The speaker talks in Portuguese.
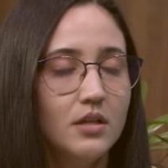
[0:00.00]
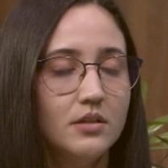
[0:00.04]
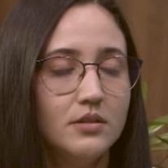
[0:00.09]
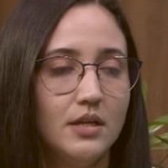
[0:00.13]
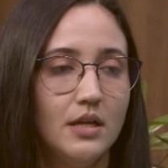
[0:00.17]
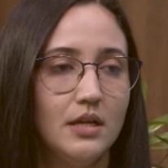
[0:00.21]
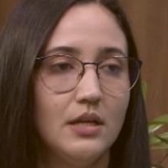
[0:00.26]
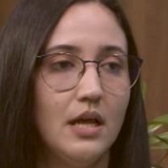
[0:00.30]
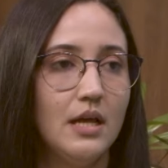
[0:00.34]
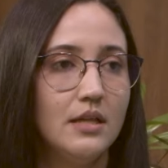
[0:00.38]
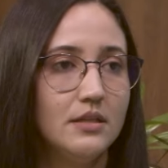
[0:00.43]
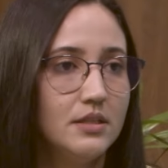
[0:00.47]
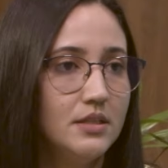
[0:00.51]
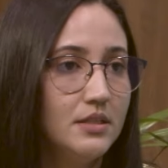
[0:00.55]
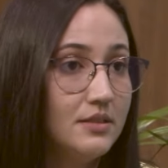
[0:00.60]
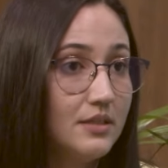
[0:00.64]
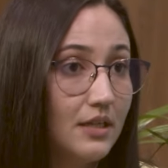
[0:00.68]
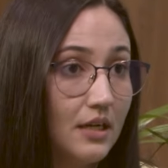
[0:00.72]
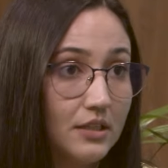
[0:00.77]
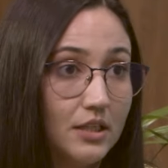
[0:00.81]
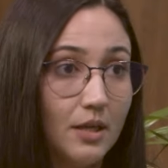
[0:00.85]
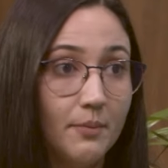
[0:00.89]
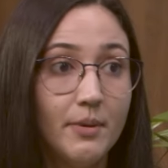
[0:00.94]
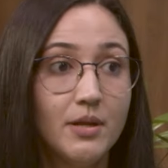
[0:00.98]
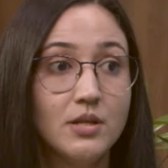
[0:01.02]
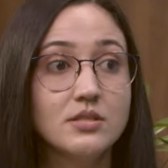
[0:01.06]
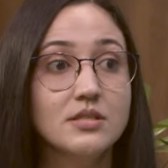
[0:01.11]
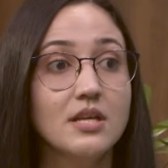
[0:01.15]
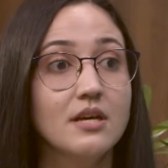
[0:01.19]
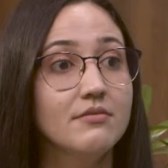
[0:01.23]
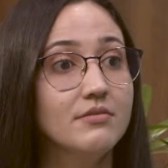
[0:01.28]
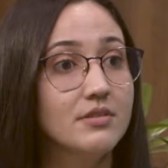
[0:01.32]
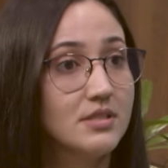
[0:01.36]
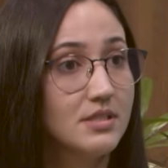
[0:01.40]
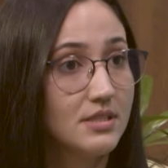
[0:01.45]
tra e tratamentos
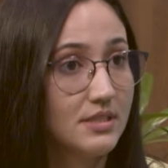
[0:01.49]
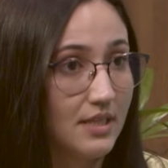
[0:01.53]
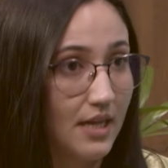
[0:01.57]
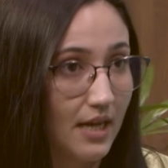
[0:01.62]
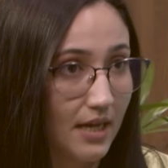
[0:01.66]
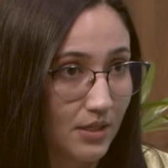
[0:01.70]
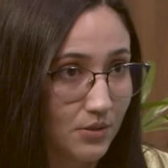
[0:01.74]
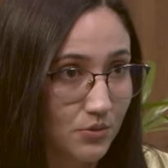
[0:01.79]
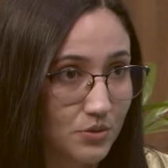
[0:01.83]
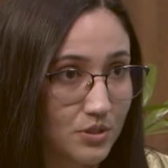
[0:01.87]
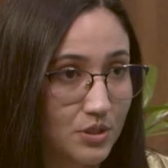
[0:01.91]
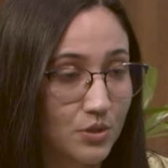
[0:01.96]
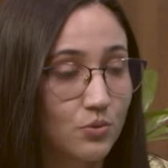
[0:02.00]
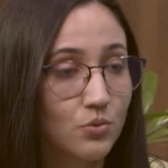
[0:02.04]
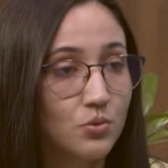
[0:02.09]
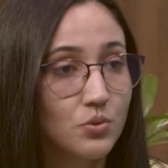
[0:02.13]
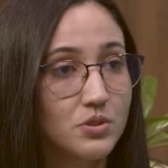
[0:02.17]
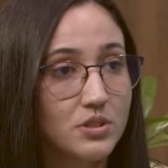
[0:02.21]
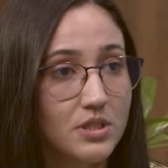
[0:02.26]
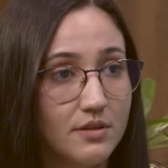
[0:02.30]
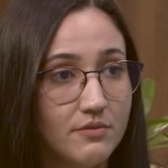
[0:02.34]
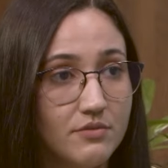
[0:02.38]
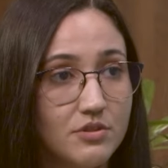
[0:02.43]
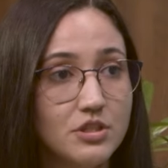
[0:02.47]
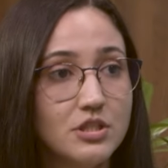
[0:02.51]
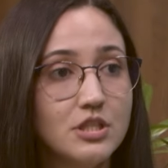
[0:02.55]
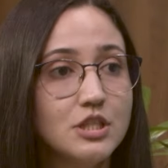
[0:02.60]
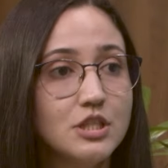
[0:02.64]
avançados, inclusive